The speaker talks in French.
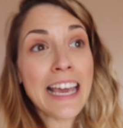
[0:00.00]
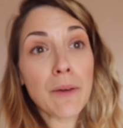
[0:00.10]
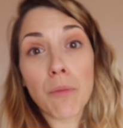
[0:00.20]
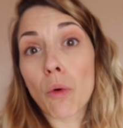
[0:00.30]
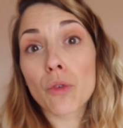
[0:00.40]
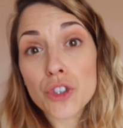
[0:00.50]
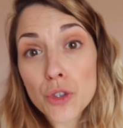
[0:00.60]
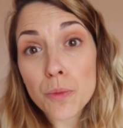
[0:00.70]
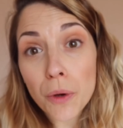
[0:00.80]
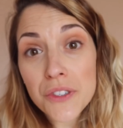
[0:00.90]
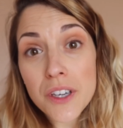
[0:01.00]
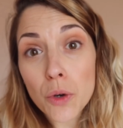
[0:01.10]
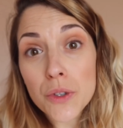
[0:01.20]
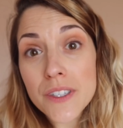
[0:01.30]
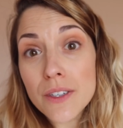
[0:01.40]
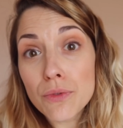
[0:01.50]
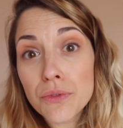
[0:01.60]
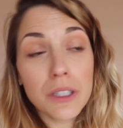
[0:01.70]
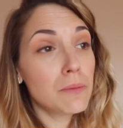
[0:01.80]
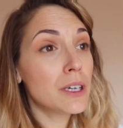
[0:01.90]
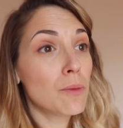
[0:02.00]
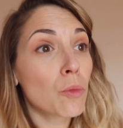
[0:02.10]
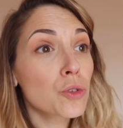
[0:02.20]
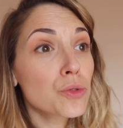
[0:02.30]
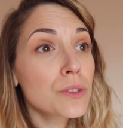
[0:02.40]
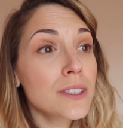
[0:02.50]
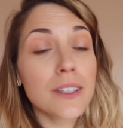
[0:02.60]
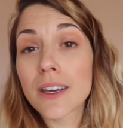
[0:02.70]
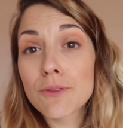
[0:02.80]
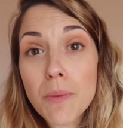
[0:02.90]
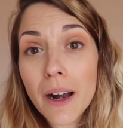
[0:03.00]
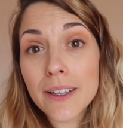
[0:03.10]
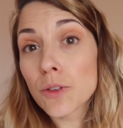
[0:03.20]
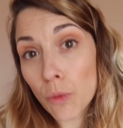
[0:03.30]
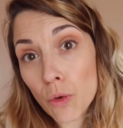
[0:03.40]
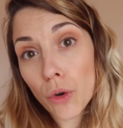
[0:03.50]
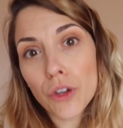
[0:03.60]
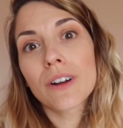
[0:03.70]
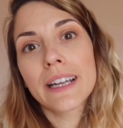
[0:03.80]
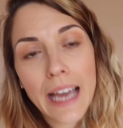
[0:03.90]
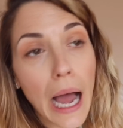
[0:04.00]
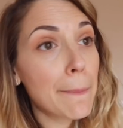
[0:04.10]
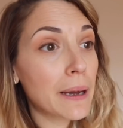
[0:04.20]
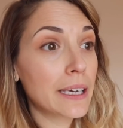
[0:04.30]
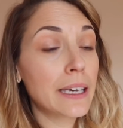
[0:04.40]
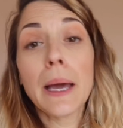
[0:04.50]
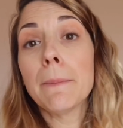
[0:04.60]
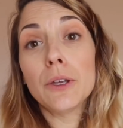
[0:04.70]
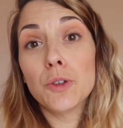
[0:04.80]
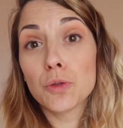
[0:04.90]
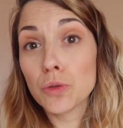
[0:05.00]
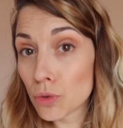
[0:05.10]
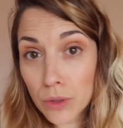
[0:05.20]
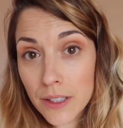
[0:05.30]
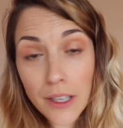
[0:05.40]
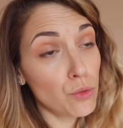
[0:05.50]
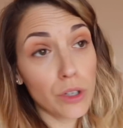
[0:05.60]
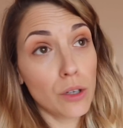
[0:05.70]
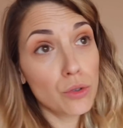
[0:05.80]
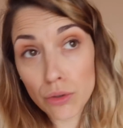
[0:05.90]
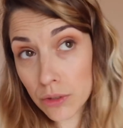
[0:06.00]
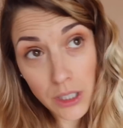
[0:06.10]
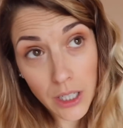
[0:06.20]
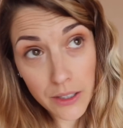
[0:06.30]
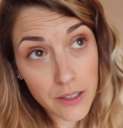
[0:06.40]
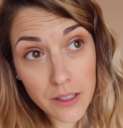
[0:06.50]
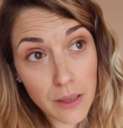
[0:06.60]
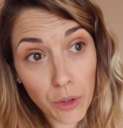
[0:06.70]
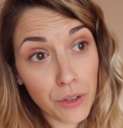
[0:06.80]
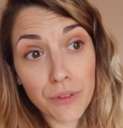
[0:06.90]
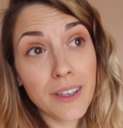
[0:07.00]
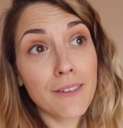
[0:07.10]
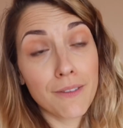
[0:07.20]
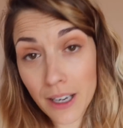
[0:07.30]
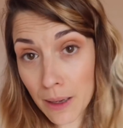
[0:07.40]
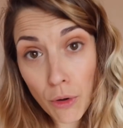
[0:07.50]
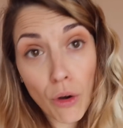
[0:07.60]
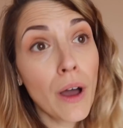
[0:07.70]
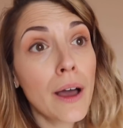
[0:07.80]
Bon, je pensais aussi vous filmer mon shooting et vous parler de mon cours d'anglais après, mais du coup, tout est annulé. Le shooting, là, décidément, il fait vraiment...